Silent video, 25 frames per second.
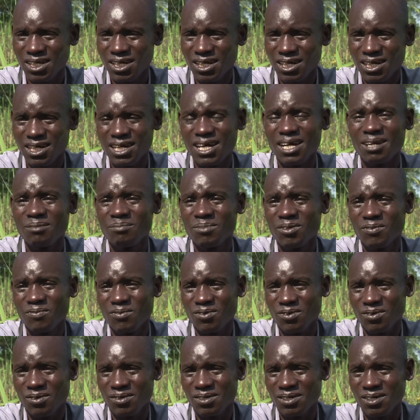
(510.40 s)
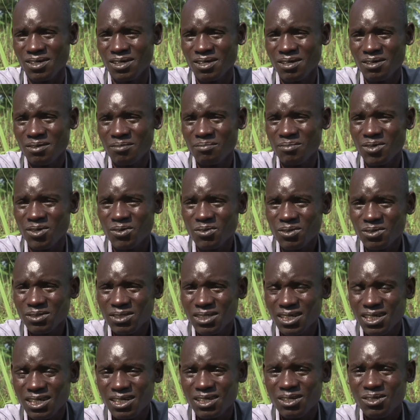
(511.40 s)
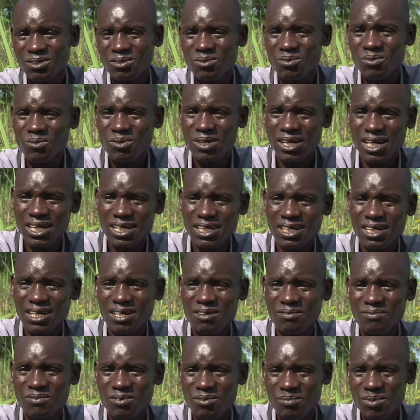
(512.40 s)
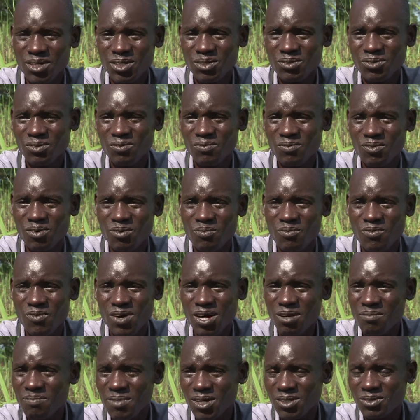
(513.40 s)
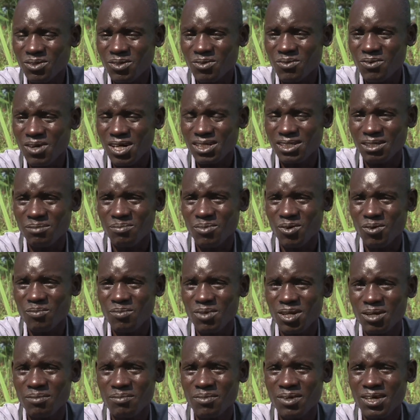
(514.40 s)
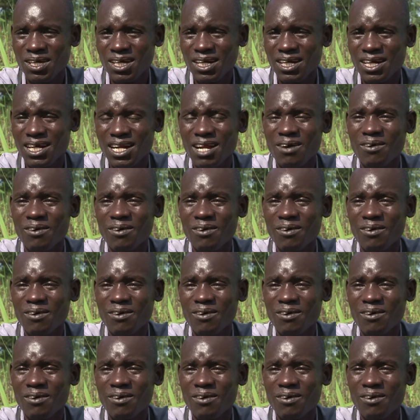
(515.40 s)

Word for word: Porque, por receber a informação de uma pessoa que tinha um problema, eles agora acabaram formando um grupo.